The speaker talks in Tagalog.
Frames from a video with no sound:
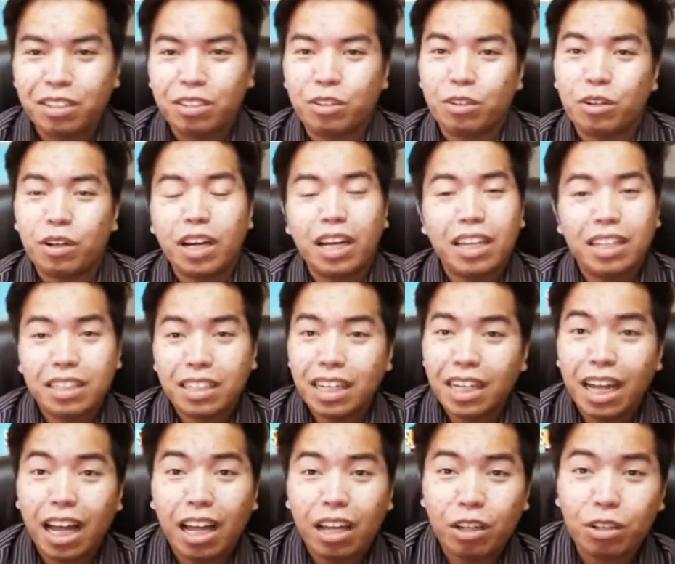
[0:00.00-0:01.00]
O, oh,
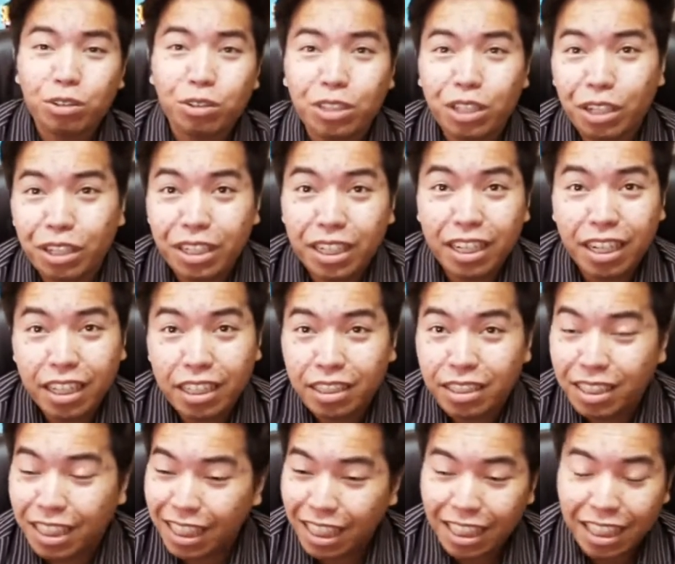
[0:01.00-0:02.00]
nagkakakontay ng
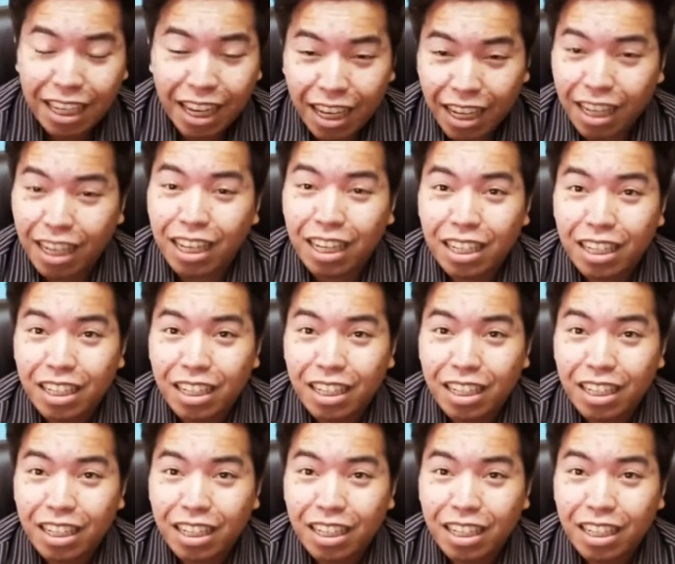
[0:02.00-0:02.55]
idea